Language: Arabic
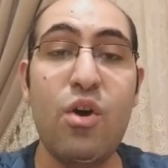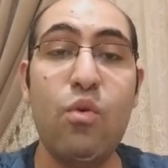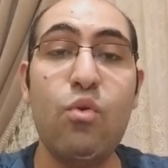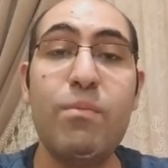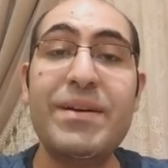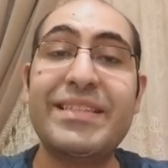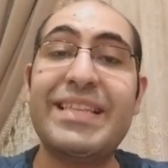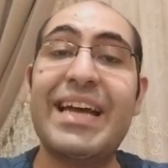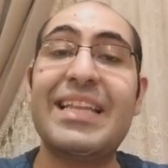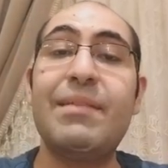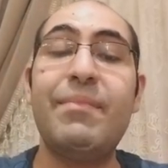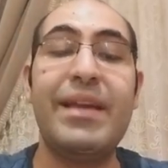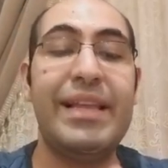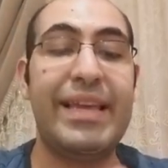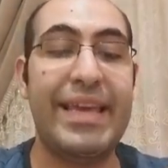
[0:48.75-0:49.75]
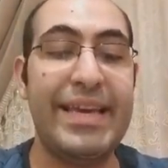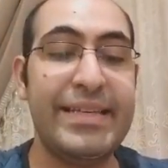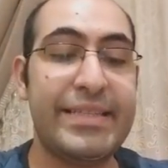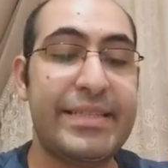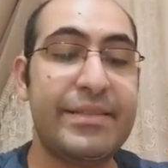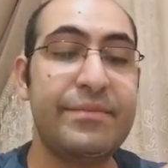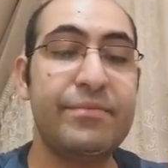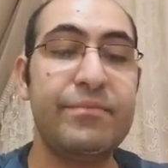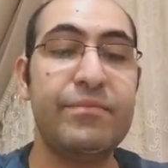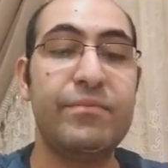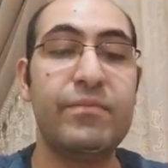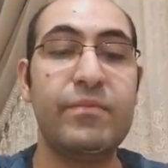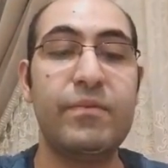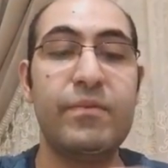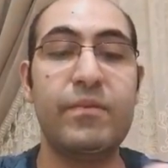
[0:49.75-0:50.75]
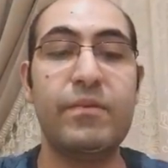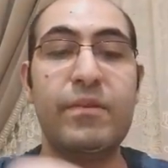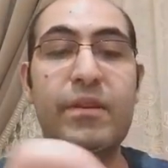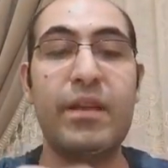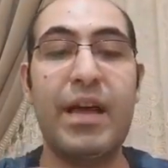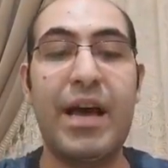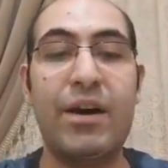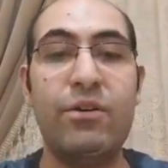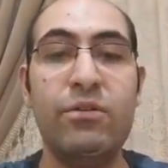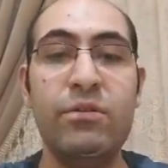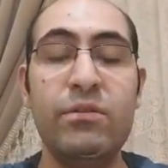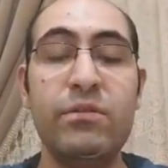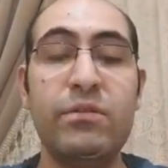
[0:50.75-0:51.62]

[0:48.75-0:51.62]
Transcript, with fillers: وبستخدم الكيس اهو